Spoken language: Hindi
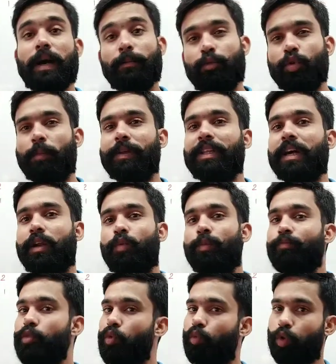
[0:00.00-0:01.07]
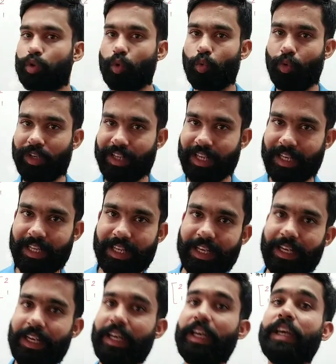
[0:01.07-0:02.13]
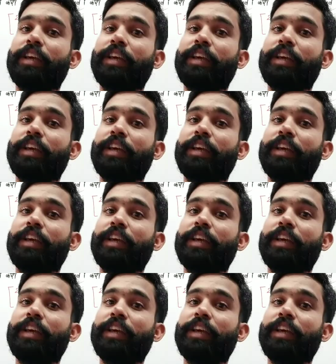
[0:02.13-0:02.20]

अब जो बता रहा हूँ वो तो उनके लिए है